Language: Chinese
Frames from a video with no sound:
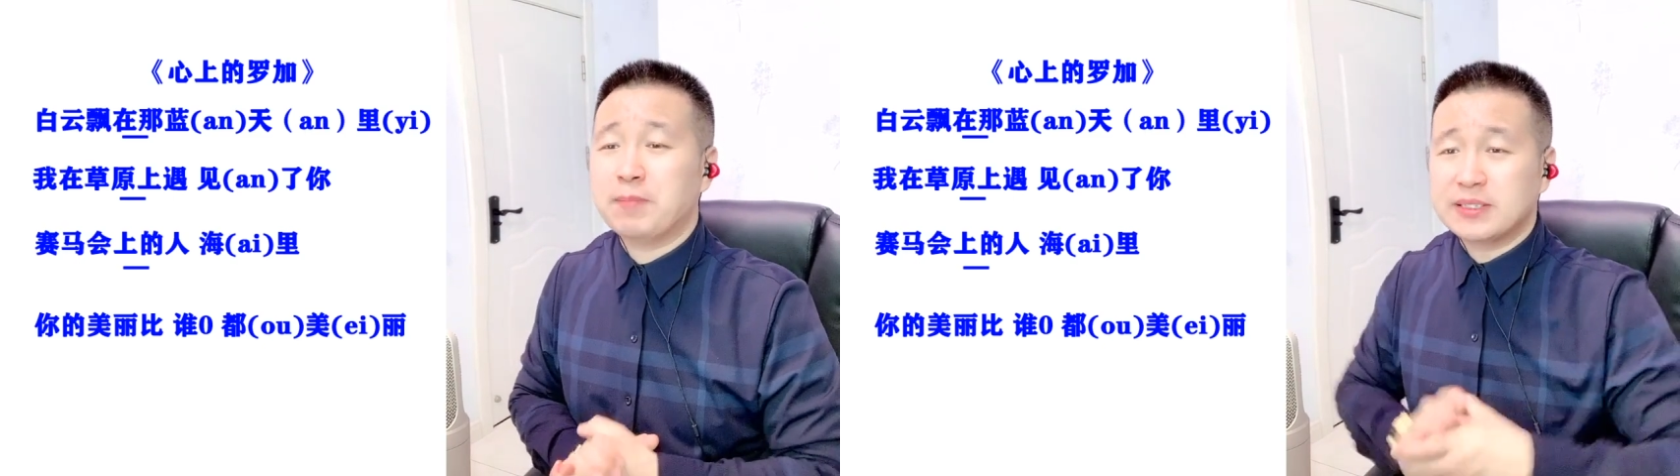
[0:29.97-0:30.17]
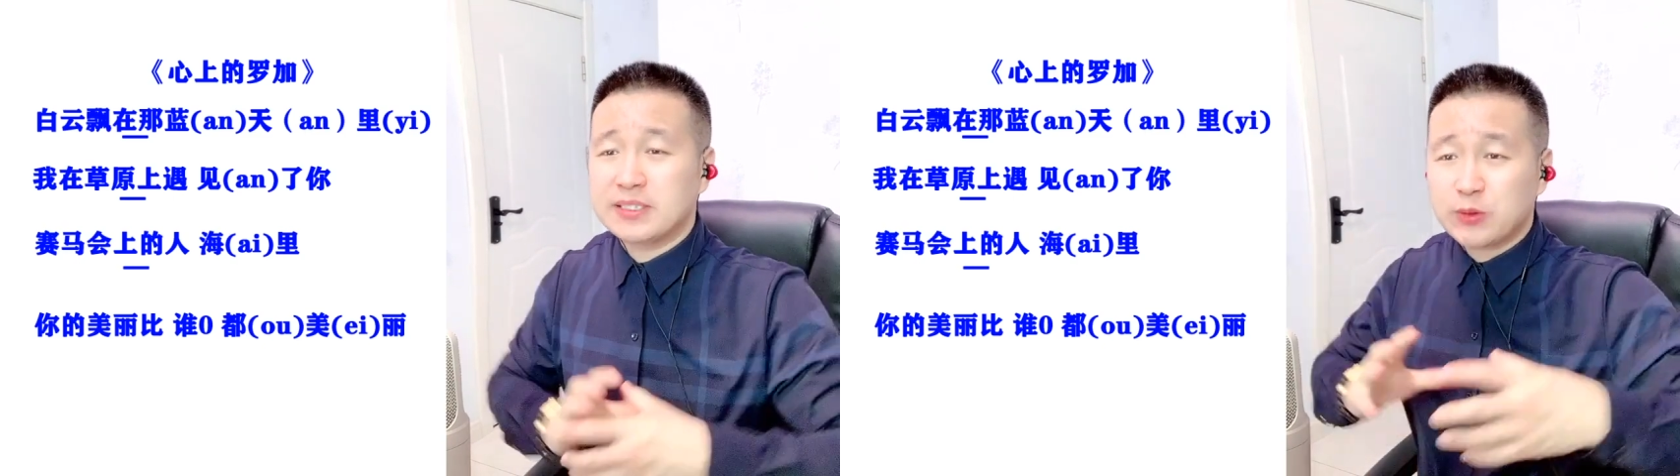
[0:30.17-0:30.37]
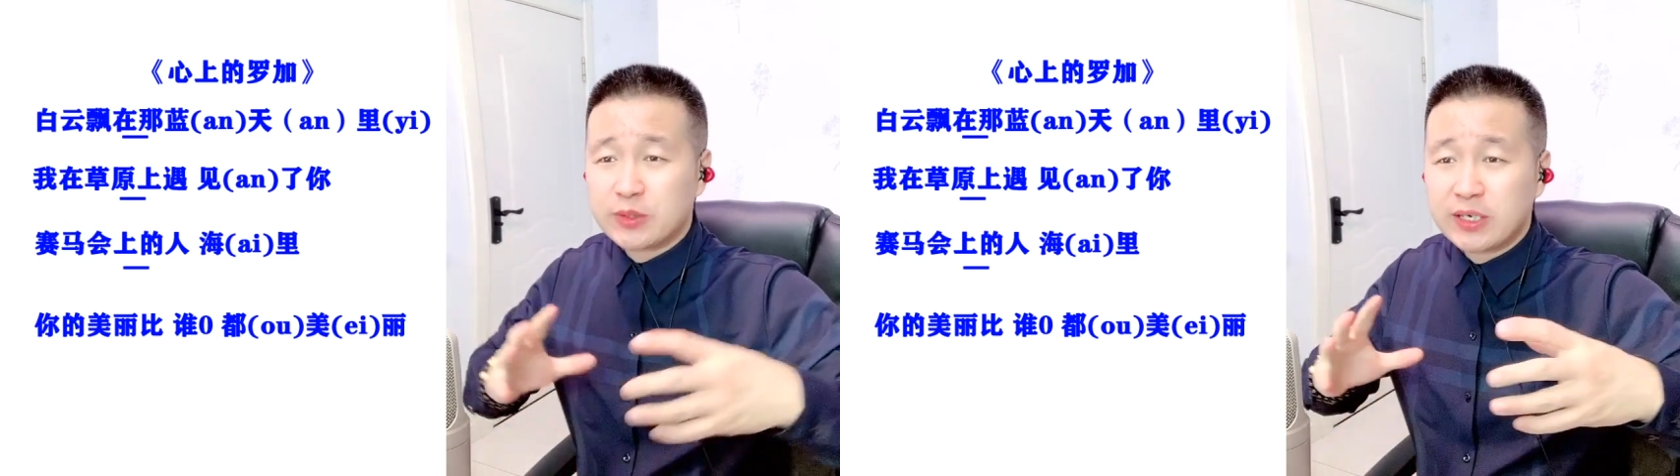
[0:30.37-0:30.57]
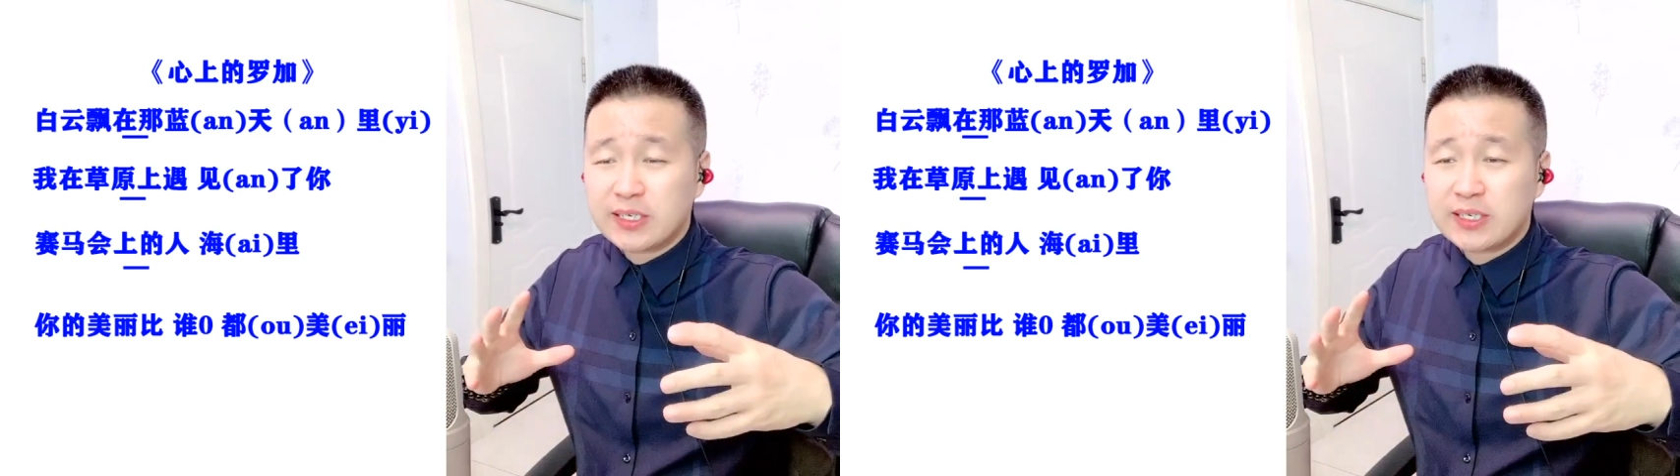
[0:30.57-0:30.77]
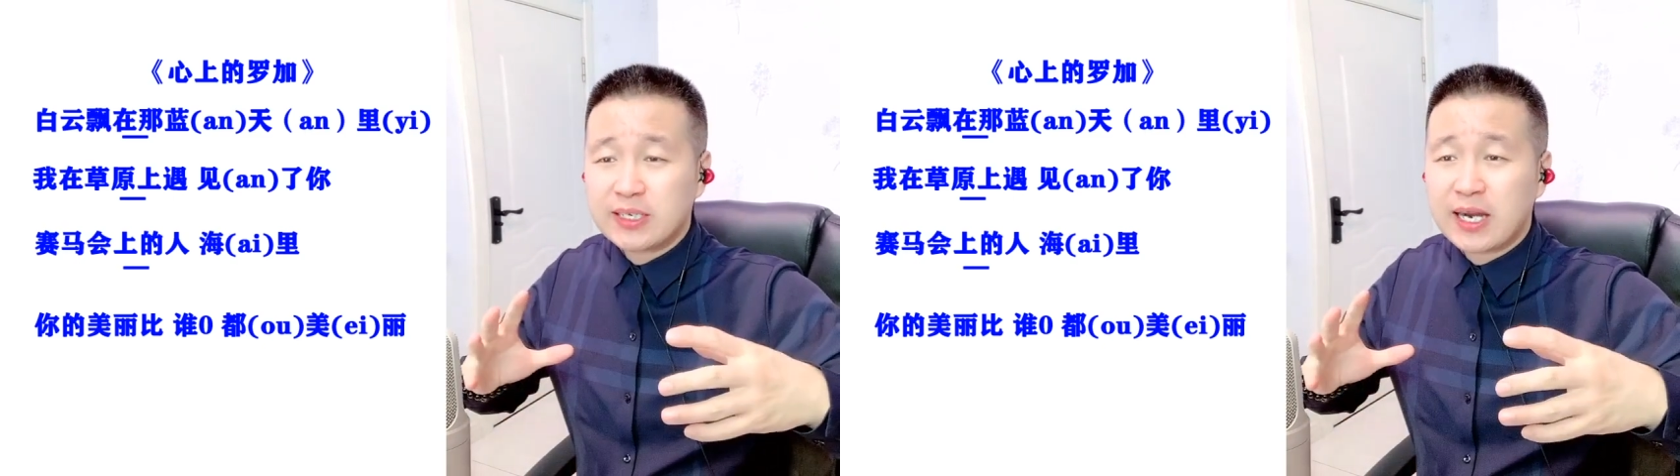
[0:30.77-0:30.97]
把这首歌
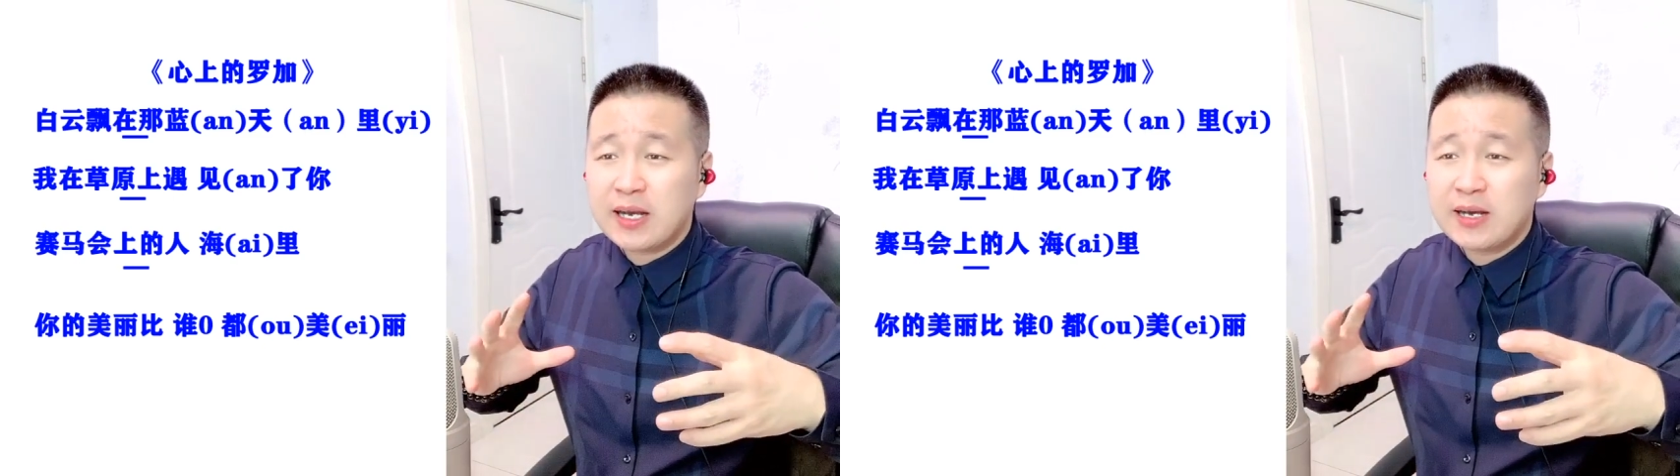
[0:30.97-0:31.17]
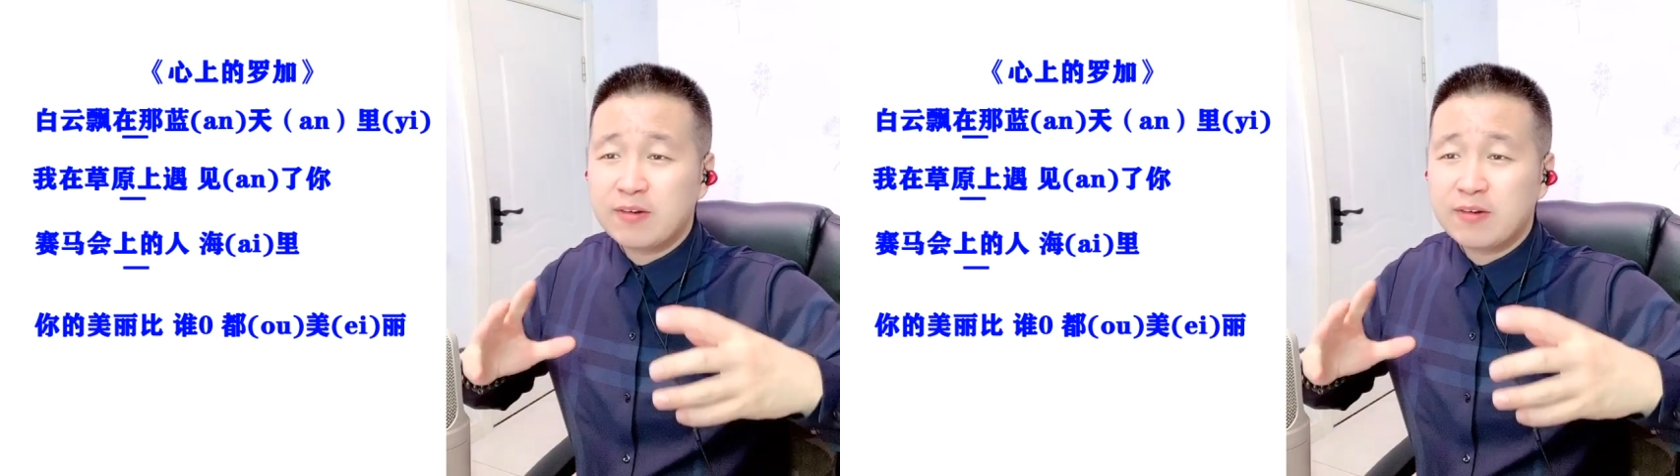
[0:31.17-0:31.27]
的这个